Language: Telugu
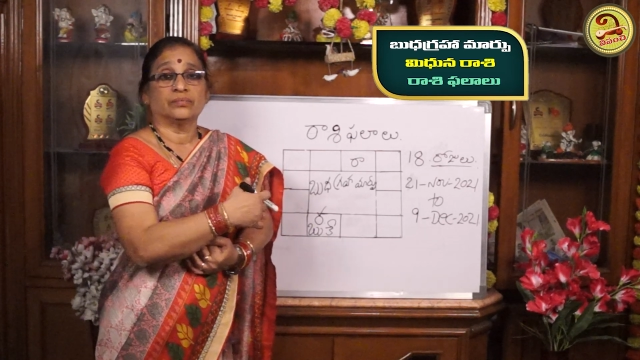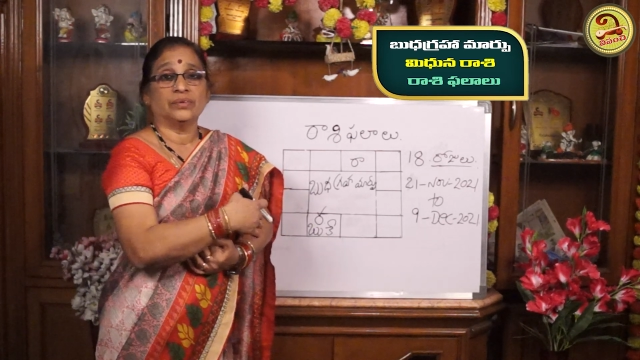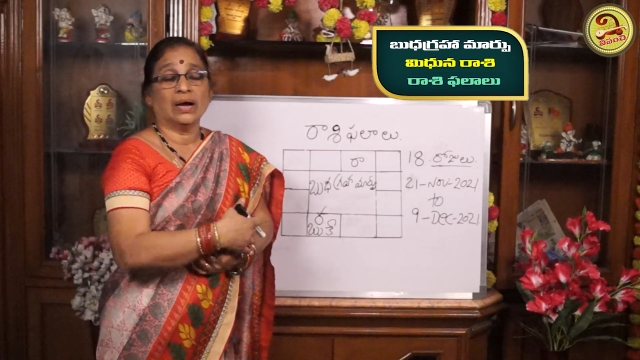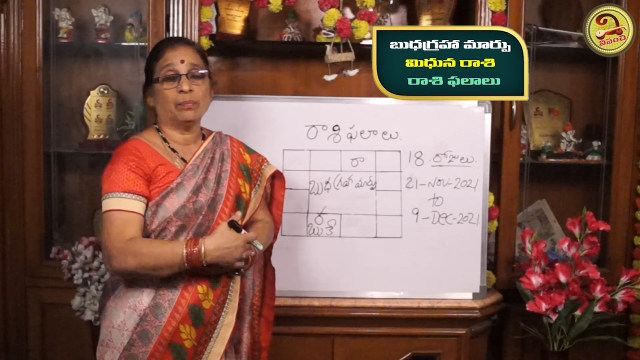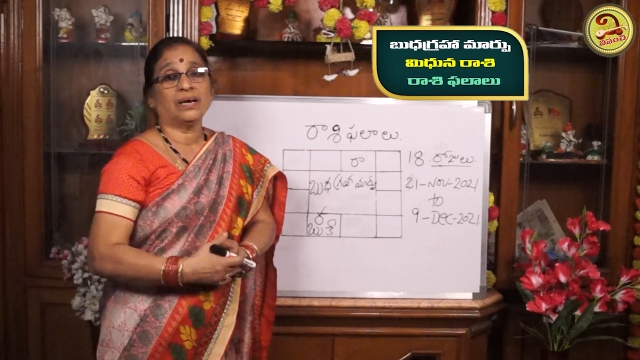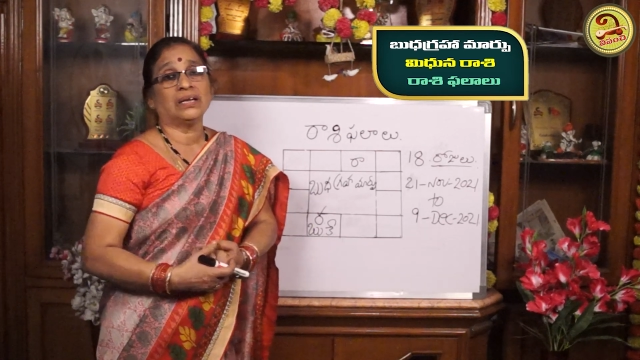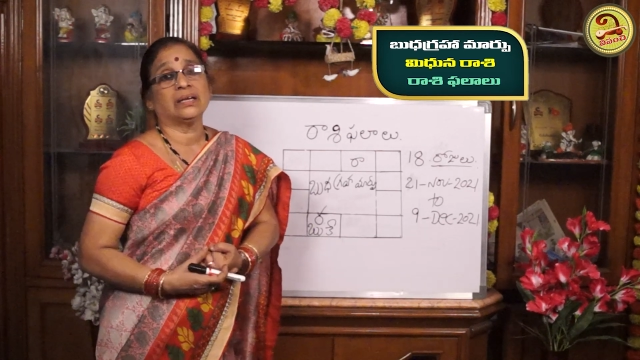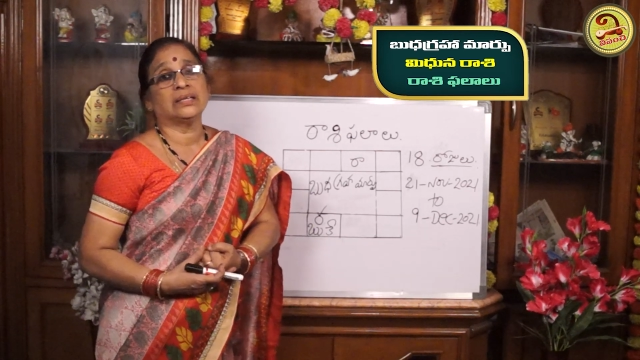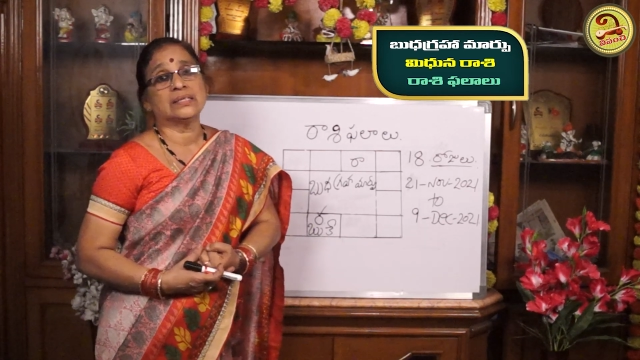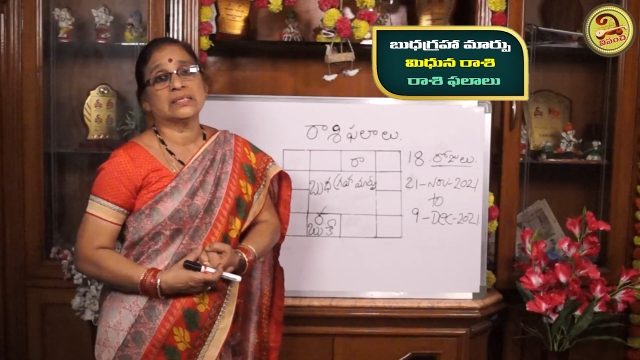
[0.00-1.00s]
వ్యాపార
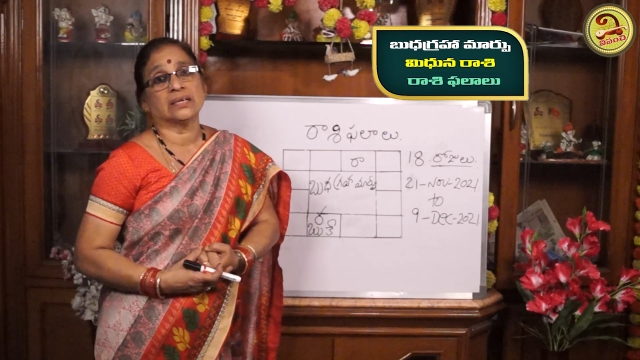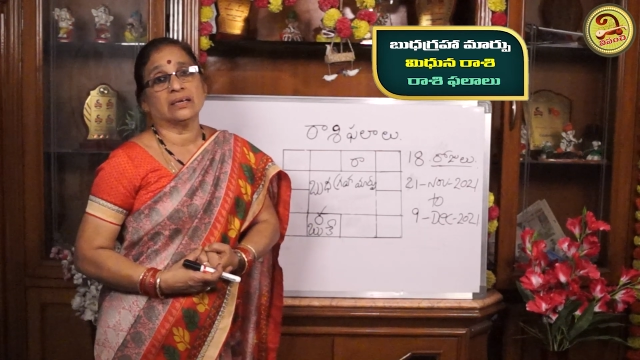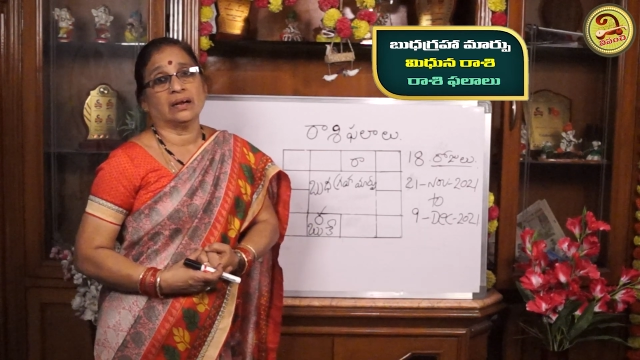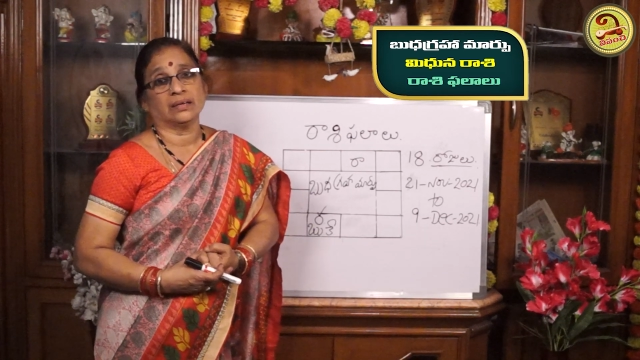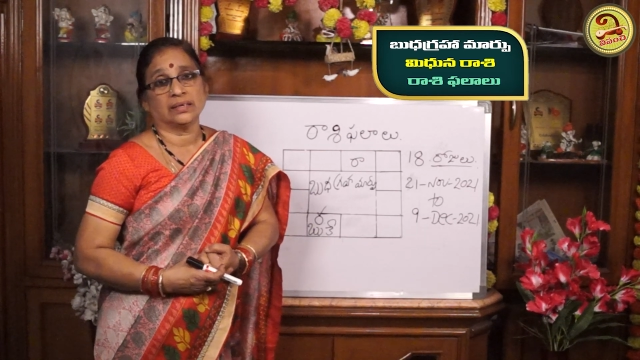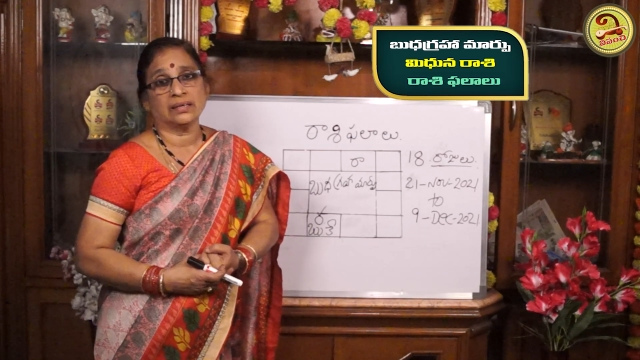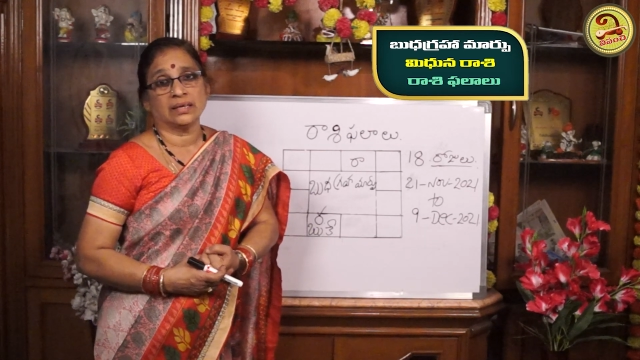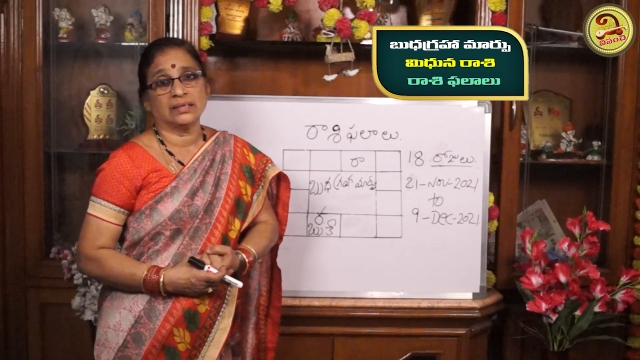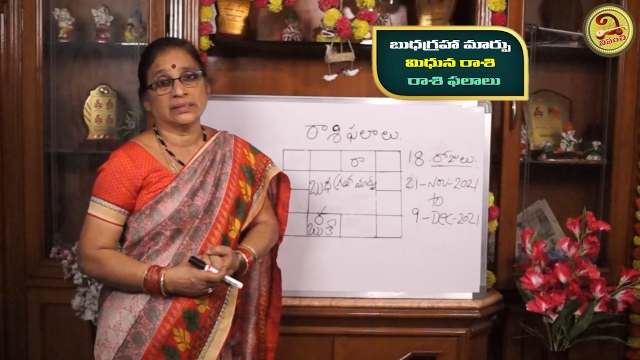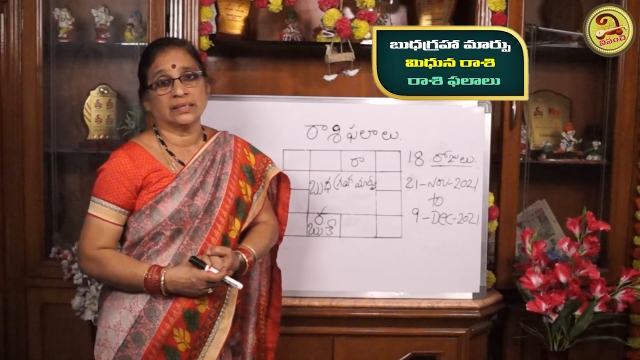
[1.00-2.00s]
రీత్యా
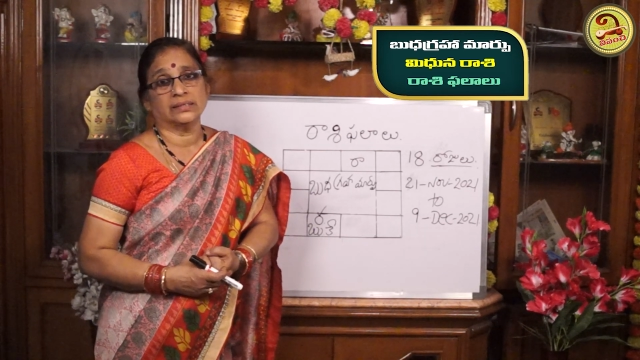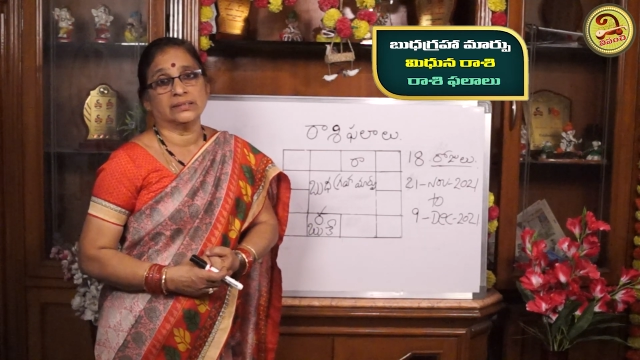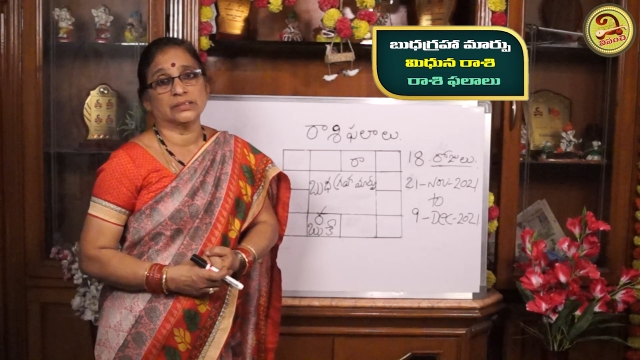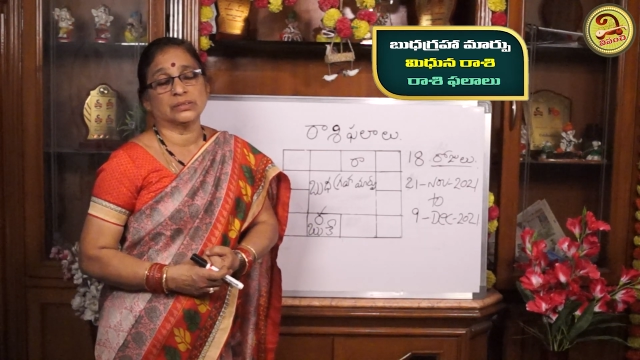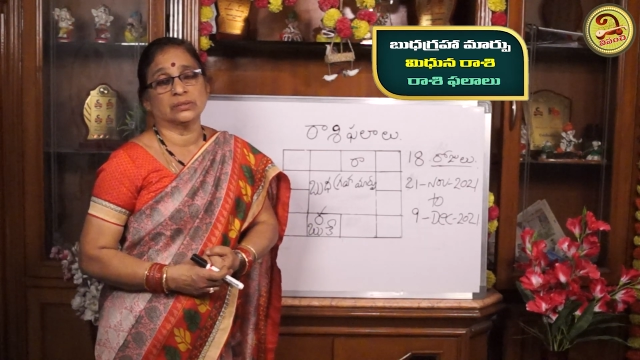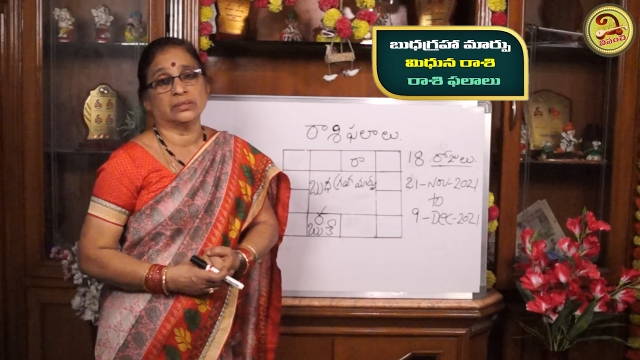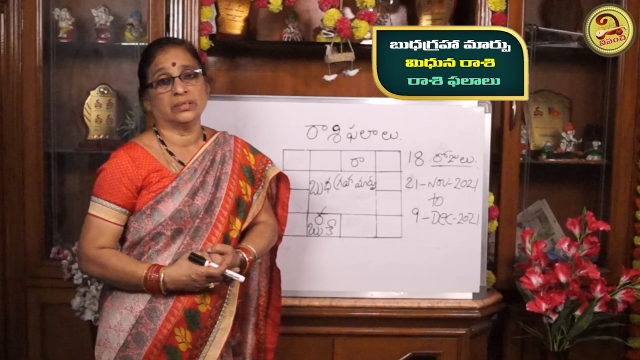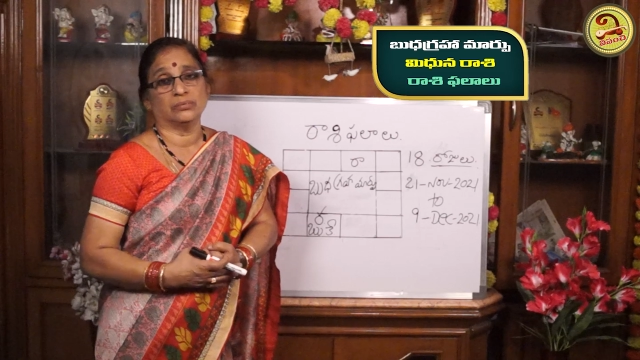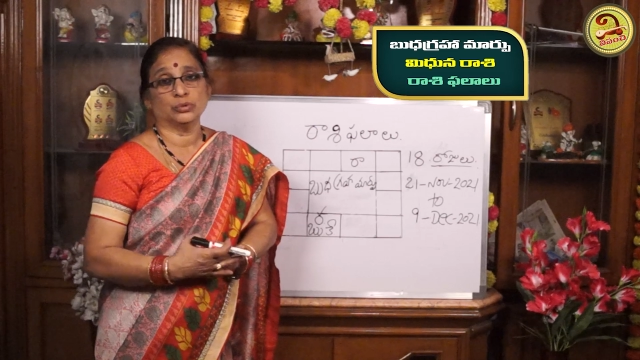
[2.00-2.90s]
ఆటంకాలను తెలియజేస్తుంది